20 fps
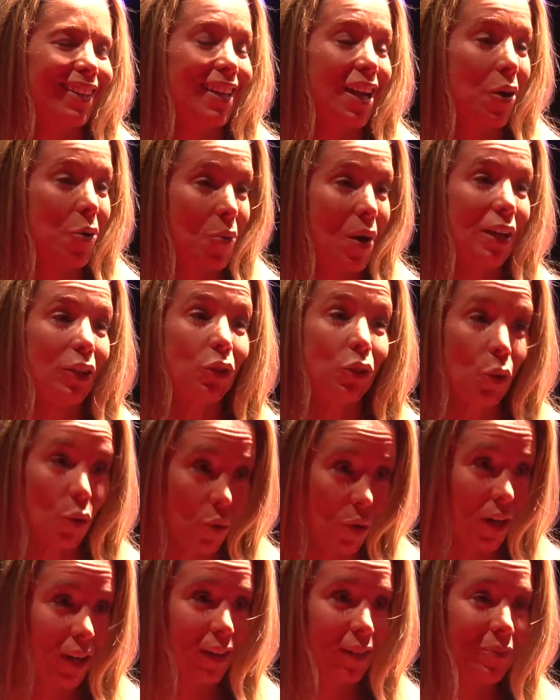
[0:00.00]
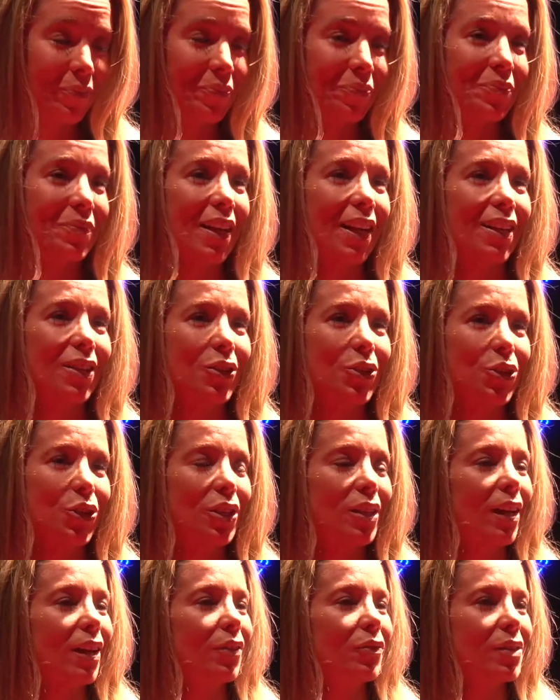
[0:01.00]
que é um ator
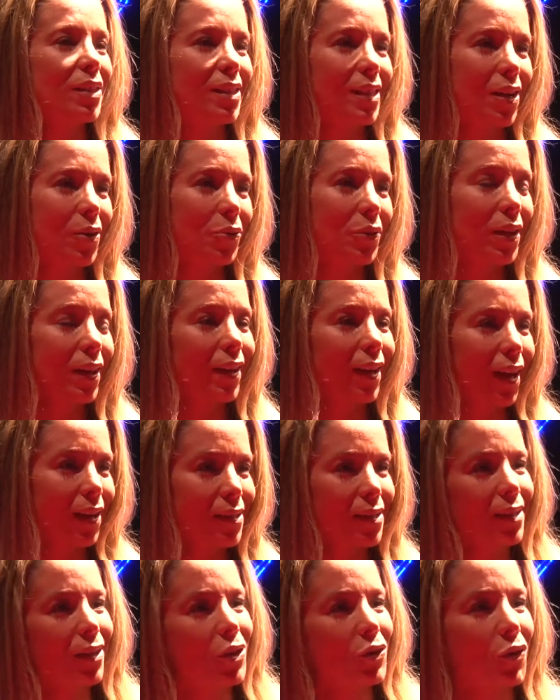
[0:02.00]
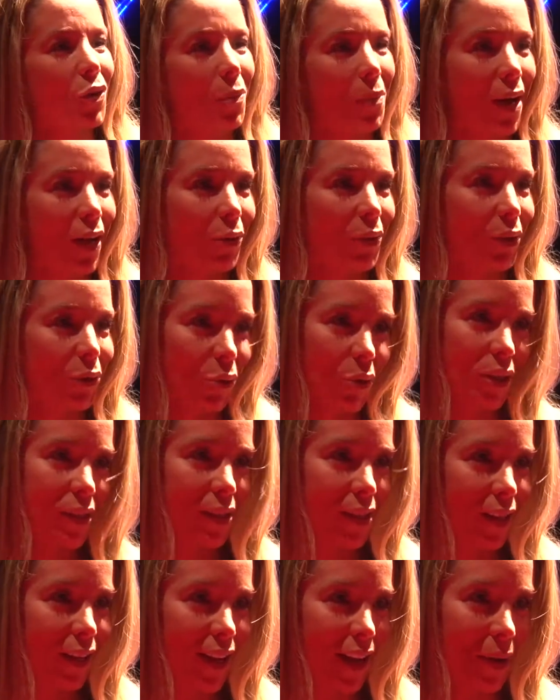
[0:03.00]
de televisão que quer se transformar num ator
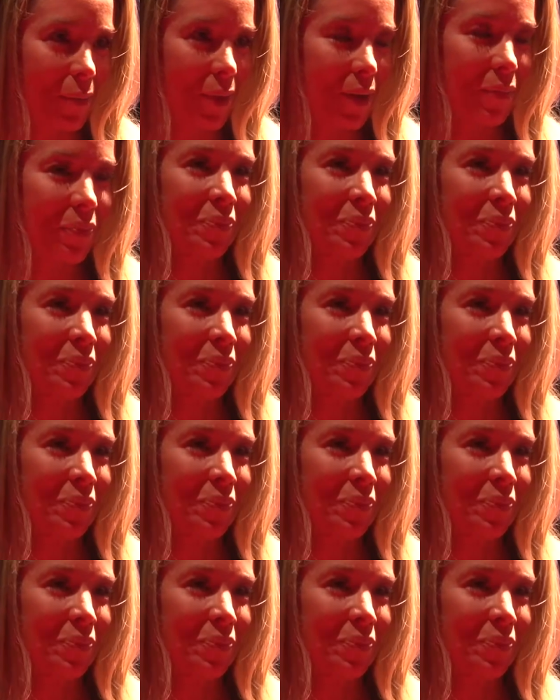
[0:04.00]
de cinema.